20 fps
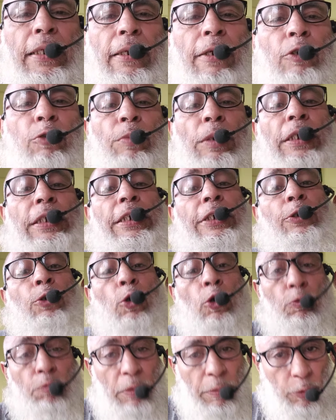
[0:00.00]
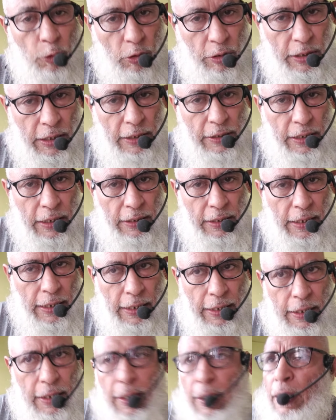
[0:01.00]
इंग्लिश में ही डोंट भी बोल दिया जाता
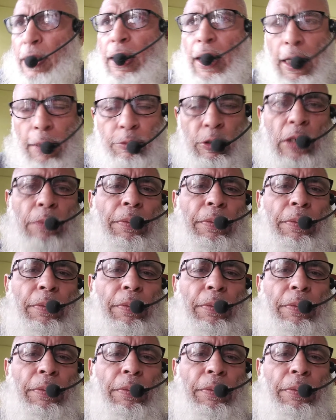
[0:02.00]
है अब ये